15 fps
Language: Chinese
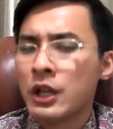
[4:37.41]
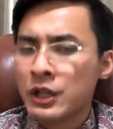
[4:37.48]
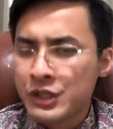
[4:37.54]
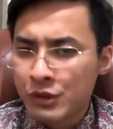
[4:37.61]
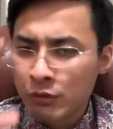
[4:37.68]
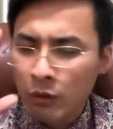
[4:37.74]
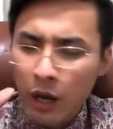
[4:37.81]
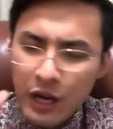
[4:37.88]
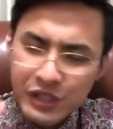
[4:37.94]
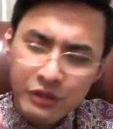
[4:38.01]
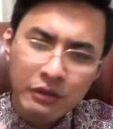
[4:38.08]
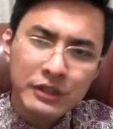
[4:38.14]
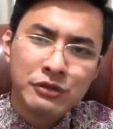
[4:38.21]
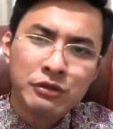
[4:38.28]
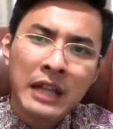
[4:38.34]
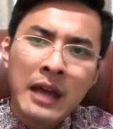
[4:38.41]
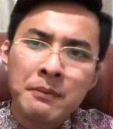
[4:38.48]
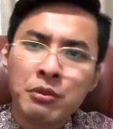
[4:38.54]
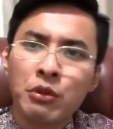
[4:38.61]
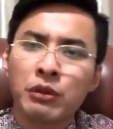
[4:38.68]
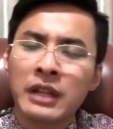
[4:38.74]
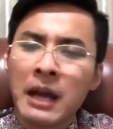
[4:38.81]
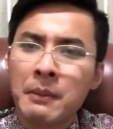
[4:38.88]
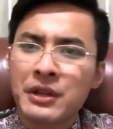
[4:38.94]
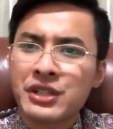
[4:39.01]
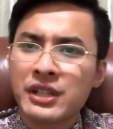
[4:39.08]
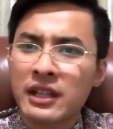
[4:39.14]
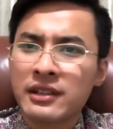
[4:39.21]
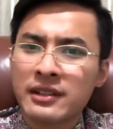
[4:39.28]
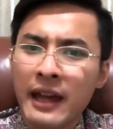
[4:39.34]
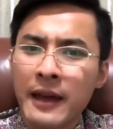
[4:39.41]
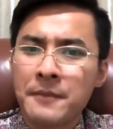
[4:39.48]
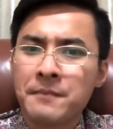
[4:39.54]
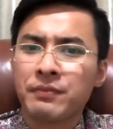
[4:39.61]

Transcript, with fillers: 主要集中中南部，那么现在